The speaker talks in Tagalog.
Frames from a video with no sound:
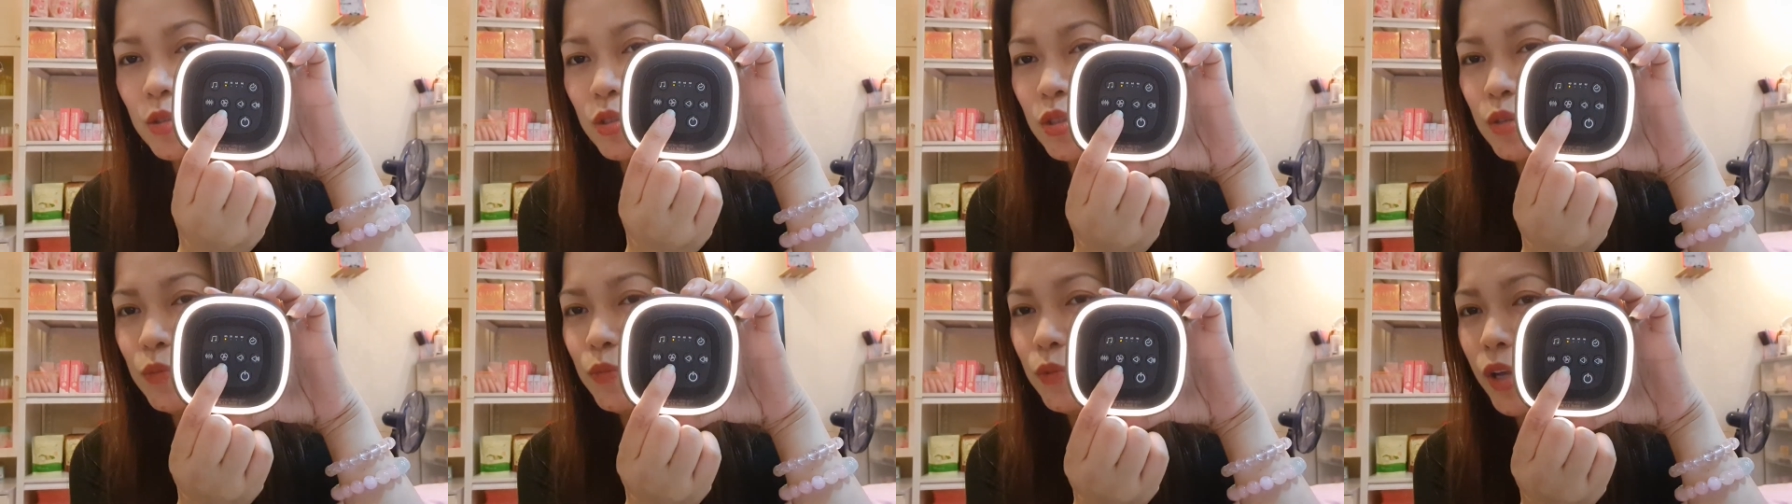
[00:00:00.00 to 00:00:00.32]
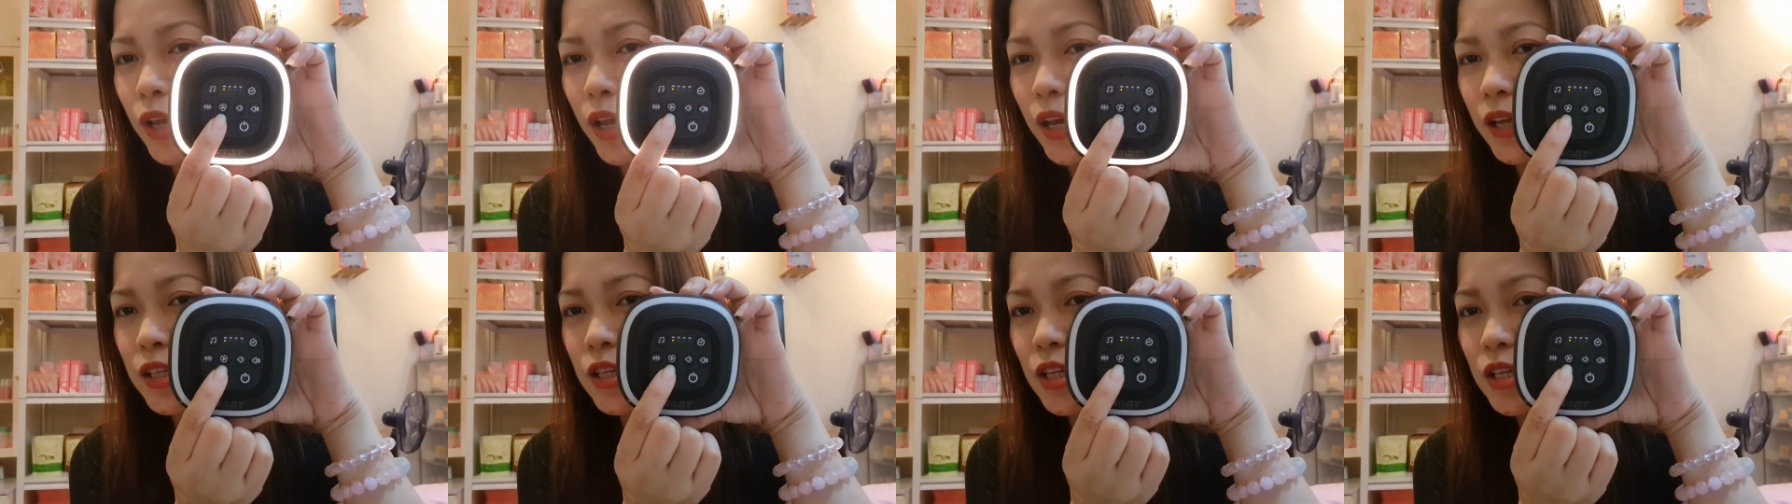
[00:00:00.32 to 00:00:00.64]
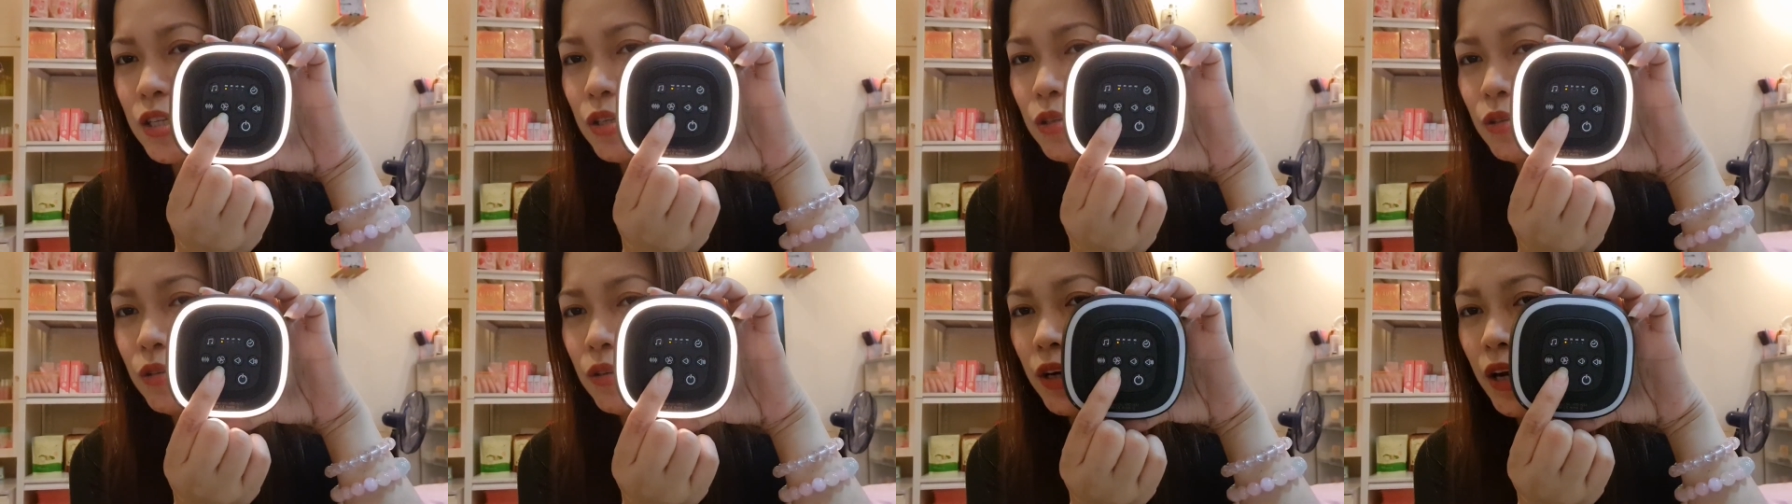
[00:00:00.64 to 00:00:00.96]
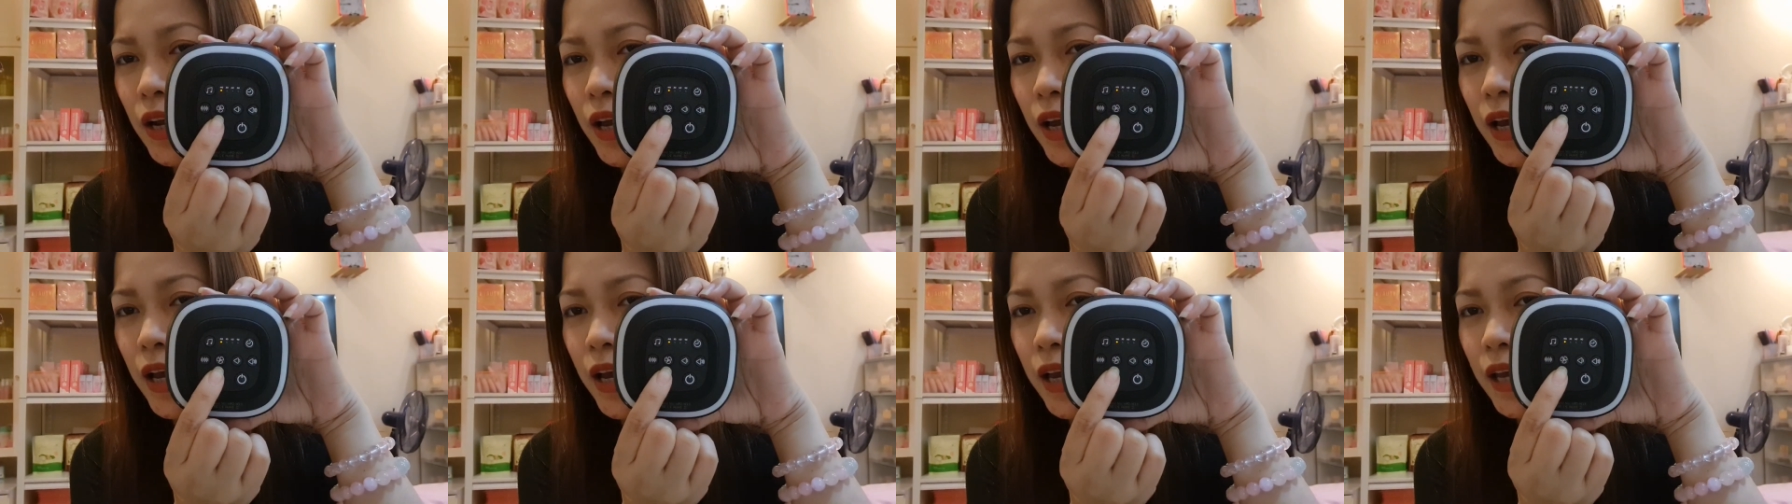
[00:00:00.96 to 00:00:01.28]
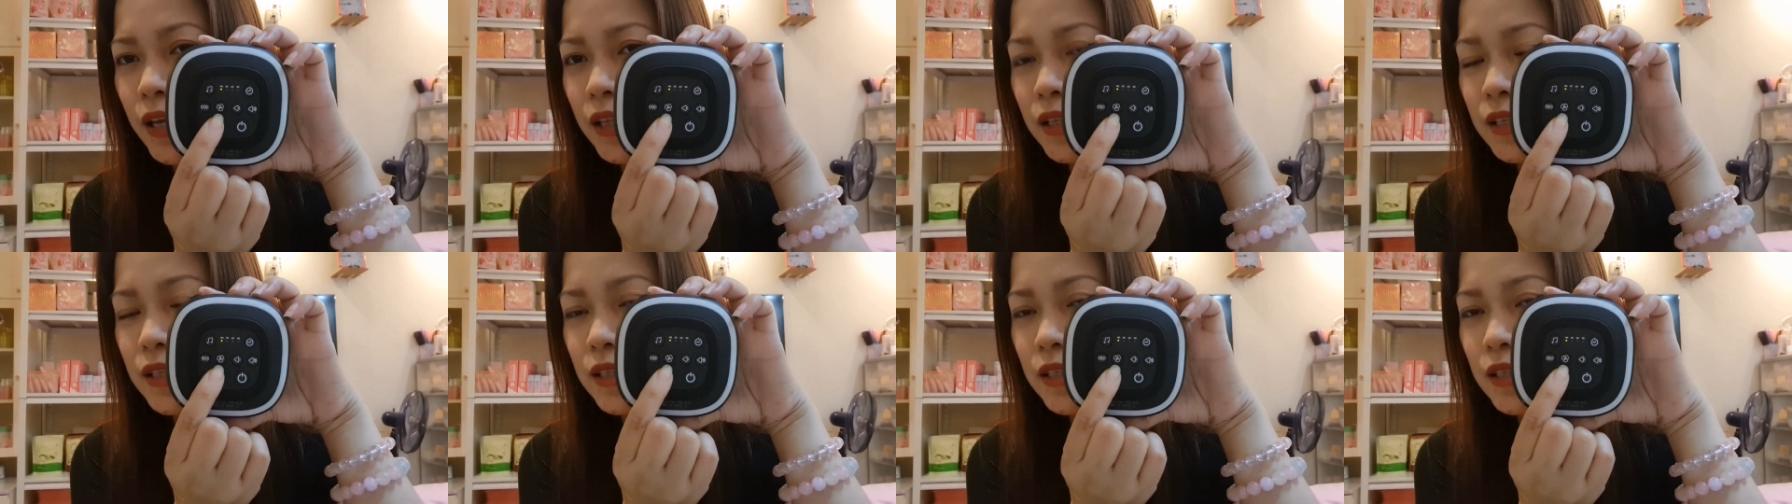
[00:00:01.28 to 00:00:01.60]
gusto mong i-adjust yung
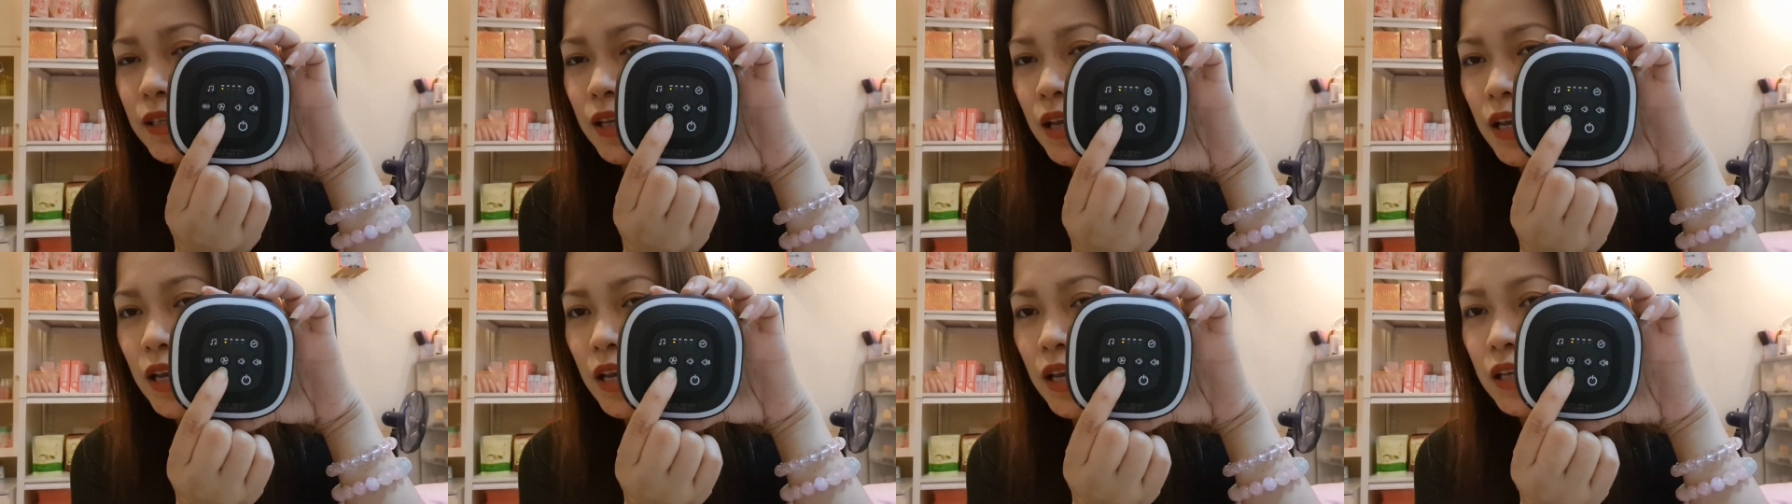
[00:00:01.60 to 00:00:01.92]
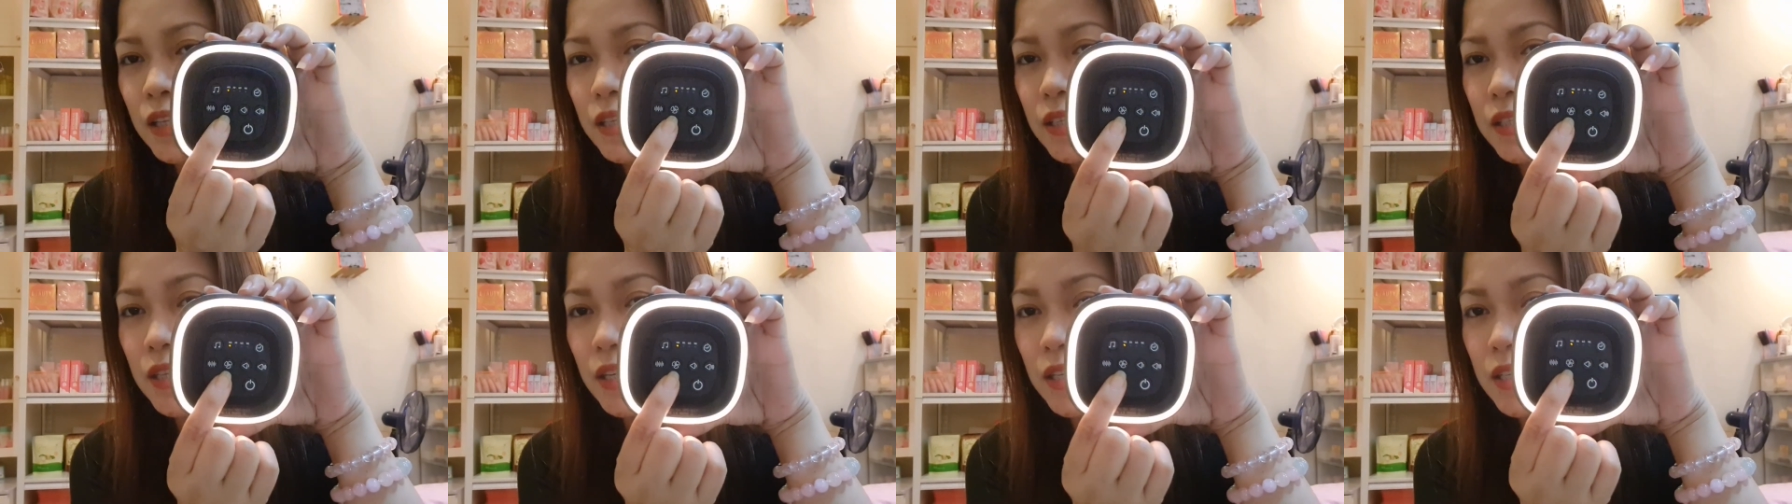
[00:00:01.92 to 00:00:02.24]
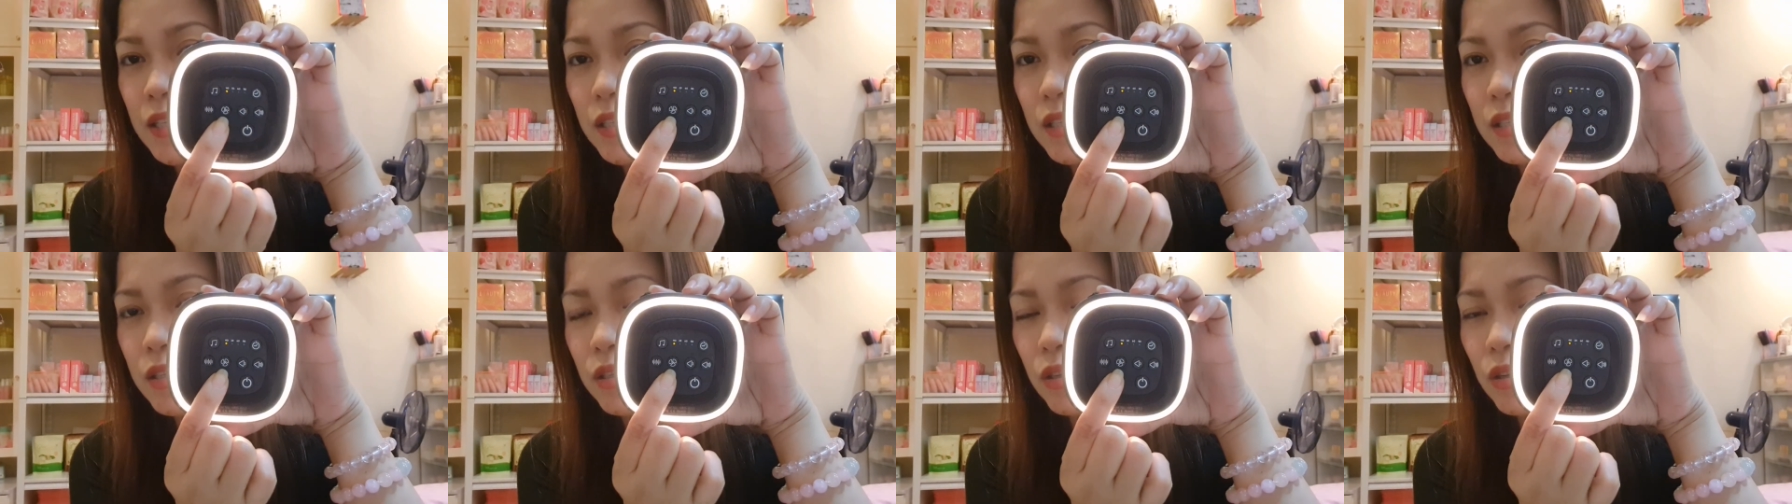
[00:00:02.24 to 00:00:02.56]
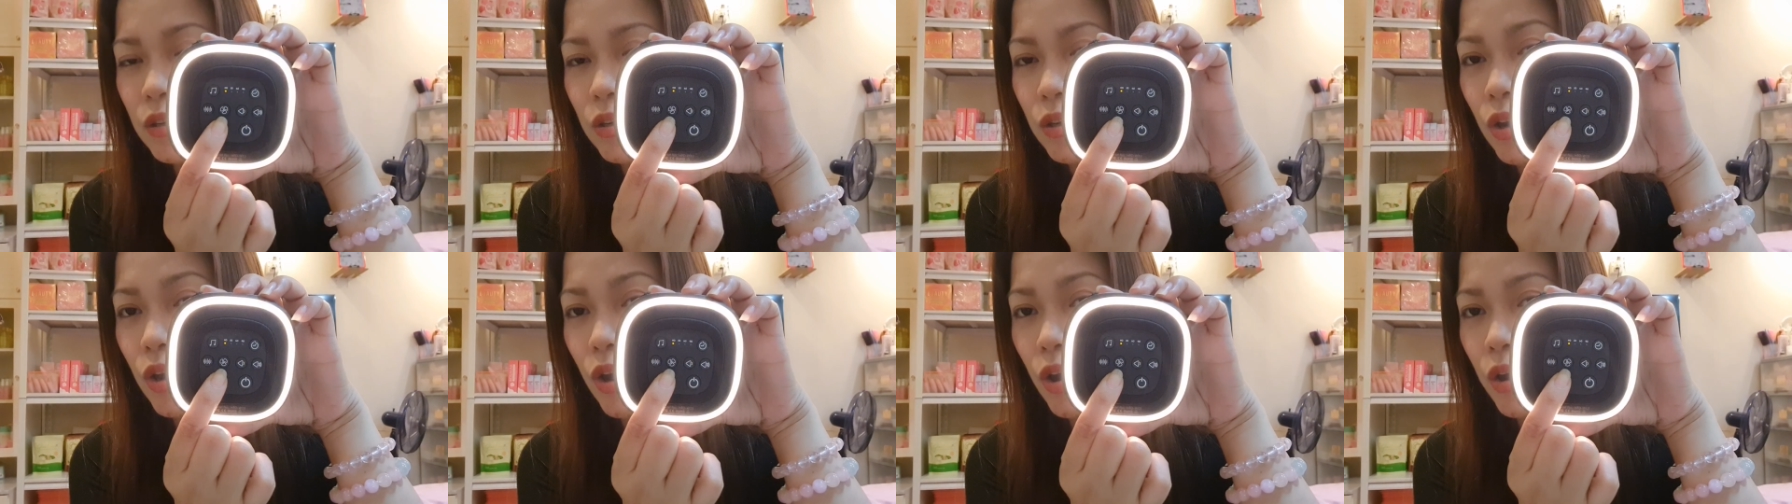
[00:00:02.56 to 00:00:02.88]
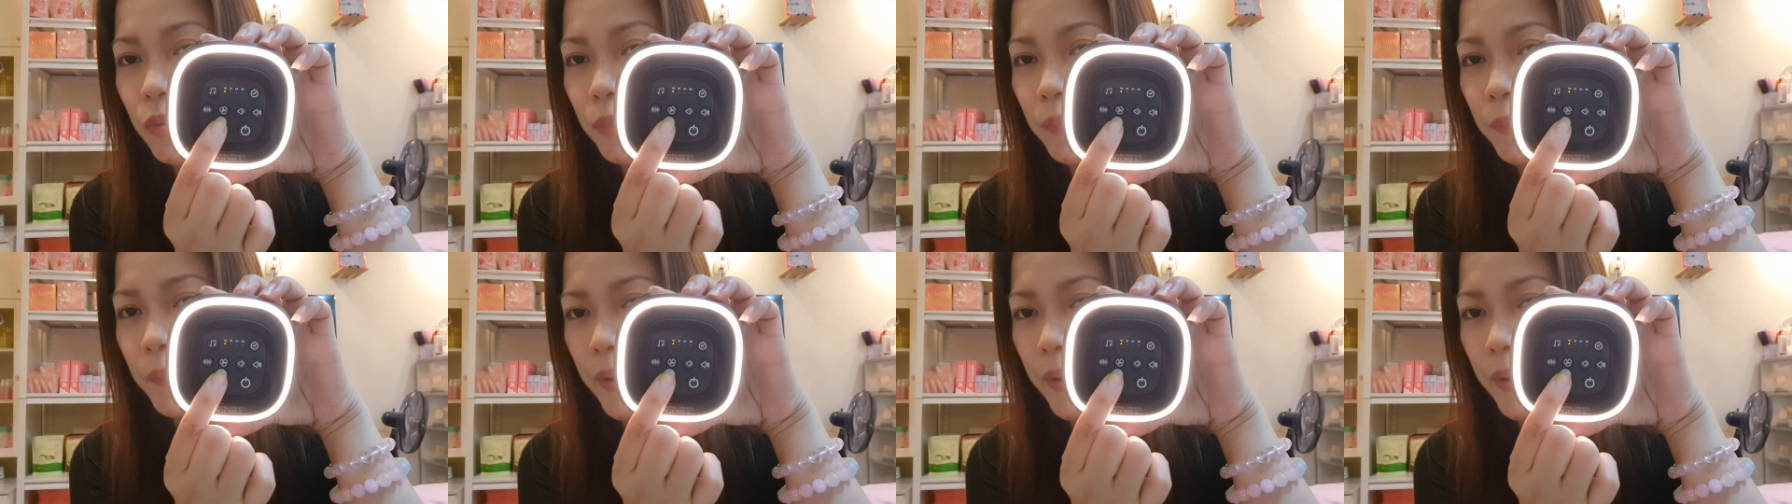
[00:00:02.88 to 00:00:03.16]
lights, Just long